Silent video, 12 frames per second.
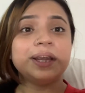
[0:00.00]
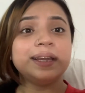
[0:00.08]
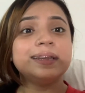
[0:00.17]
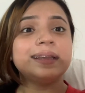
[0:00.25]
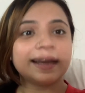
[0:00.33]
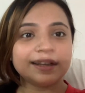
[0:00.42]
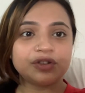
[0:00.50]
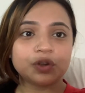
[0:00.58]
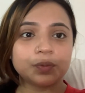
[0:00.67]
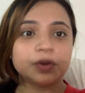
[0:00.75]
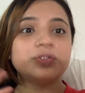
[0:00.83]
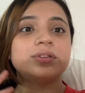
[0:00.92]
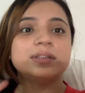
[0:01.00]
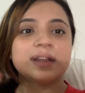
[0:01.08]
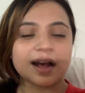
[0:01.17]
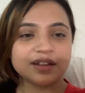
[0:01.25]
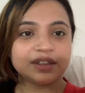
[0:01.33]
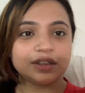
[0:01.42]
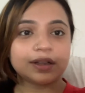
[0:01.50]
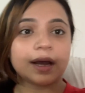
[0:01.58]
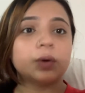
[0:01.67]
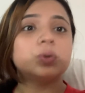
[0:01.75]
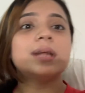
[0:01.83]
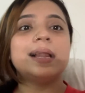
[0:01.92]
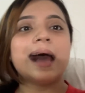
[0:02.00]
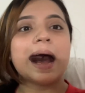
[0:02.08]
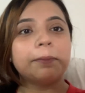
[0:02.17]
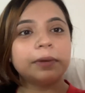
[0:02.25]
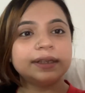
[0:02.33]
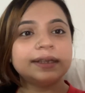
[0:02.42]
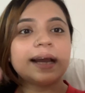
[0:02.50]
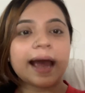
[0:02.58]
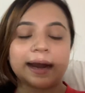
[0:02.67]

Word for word: ইন কেস তোমরা যদি না জেনে থাকো তাহলে আমাদের